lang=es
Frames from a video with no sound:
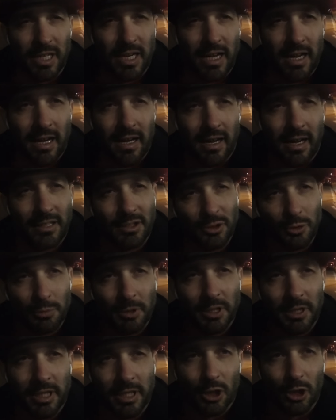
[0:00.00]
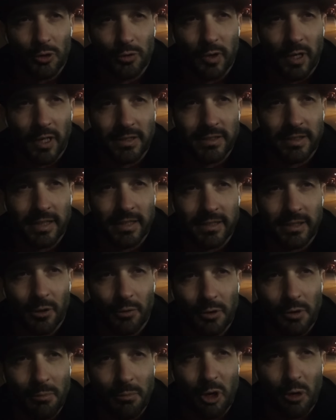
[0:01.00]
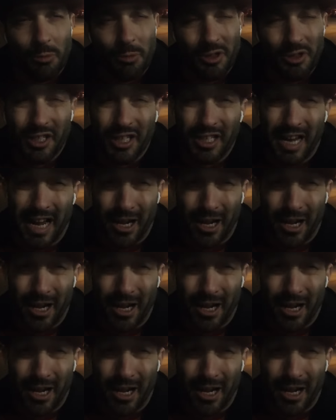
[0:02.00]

a asumir que los fans de Teofimo López tienen